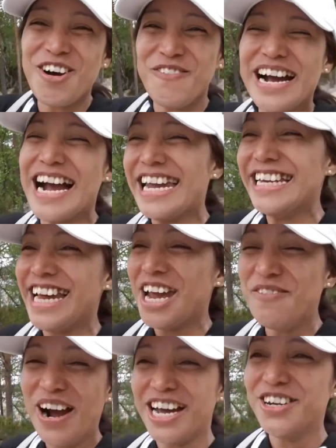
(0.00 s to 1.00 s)
hello mga
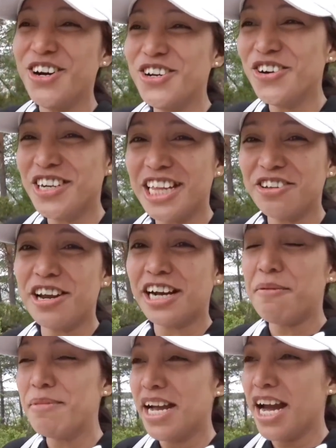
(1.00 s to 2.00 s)
inday mga dudong dito
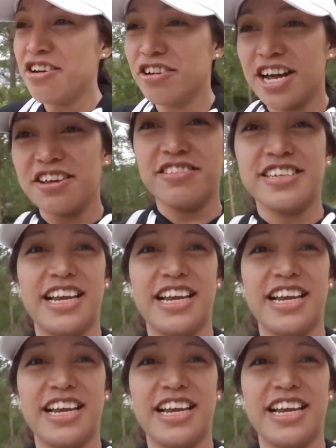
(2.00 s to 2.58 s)
na kami ngayon ayun